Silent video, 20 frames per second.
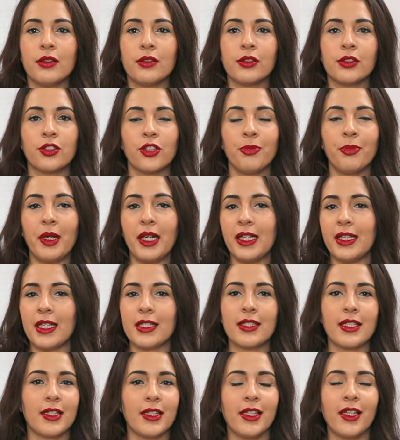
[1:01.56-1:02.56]
Son
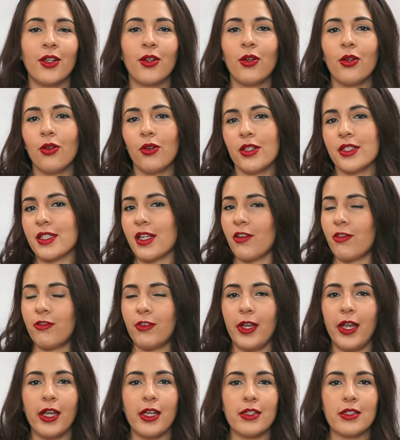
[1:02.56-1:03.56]
paletas que tienen colores
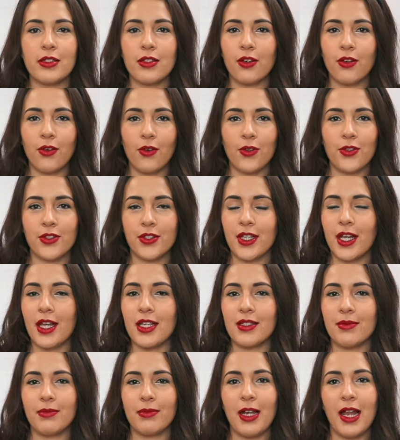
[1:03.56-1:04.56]
cafés,
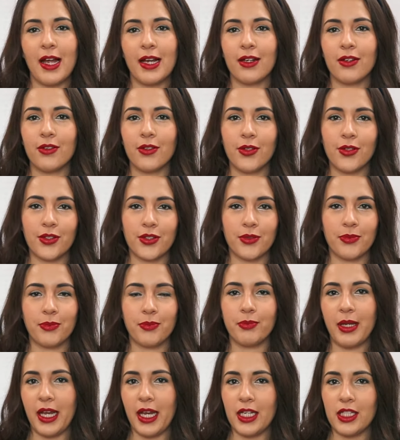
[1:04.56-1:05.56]
rosas, blancos,
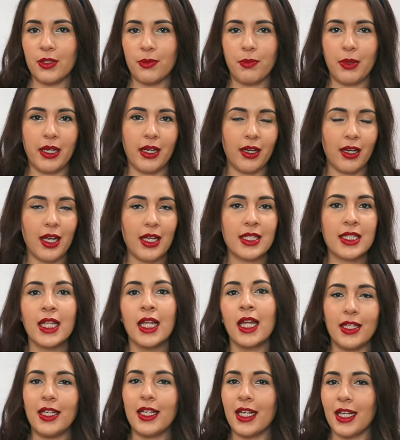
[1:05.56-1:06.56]
beige, perlas
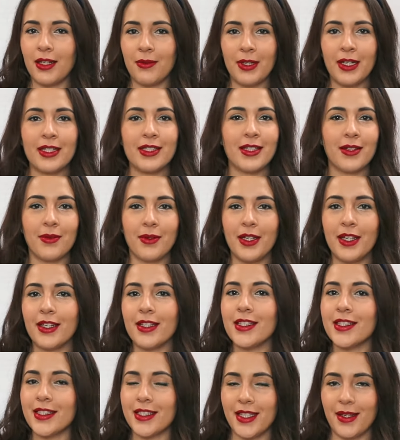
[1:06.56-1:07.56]
y que le van a
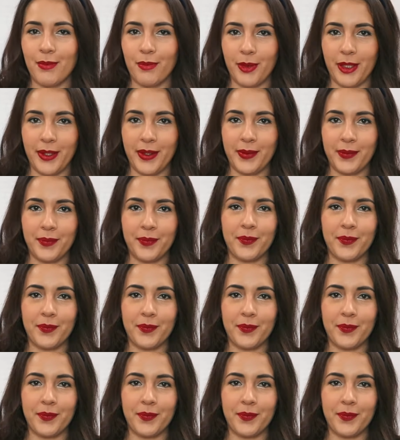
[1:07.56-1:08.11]
servir siempre.